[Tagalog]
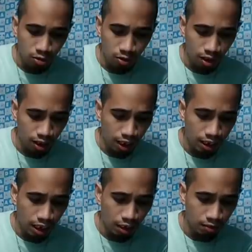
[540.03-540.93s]
yung
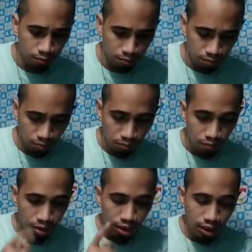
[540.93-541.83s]
rerenda.
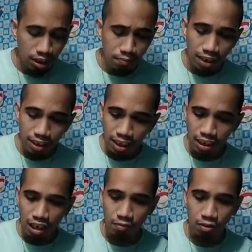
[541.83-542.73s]
Isa pang
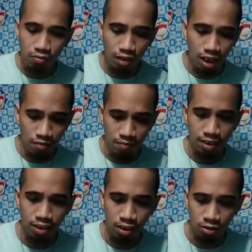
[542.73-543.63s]
isasama ko mga
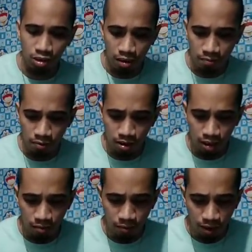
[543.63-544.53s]
kamaster tong number
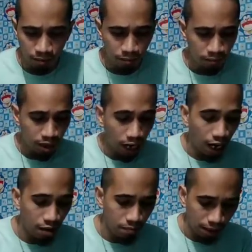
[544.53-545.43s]
7,
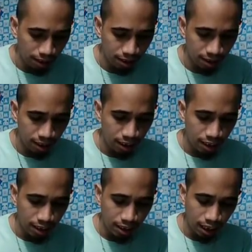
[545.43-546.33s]
Harvest.
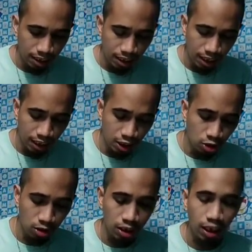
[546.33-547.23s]
Nasa kay ni
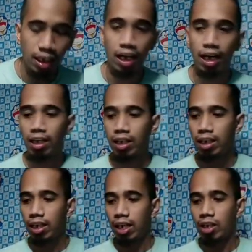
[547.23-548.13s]
EG Guerra.
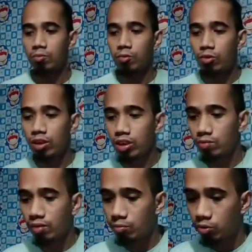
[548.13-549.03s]
Ito po huling
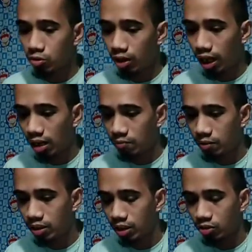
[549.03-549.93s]
tumakbo tong
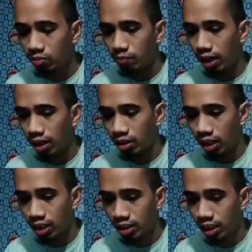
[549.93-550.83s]
harvest na to eh. Parang
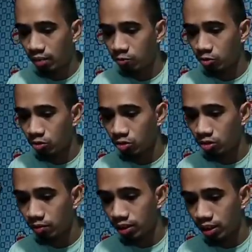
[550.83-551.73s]
tarsera po to
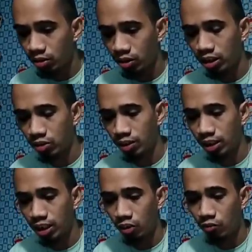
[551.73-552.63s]
dumating ng race 1
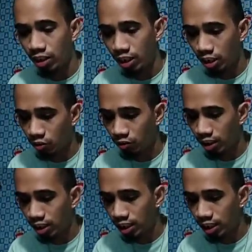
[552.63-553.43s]
kina Willing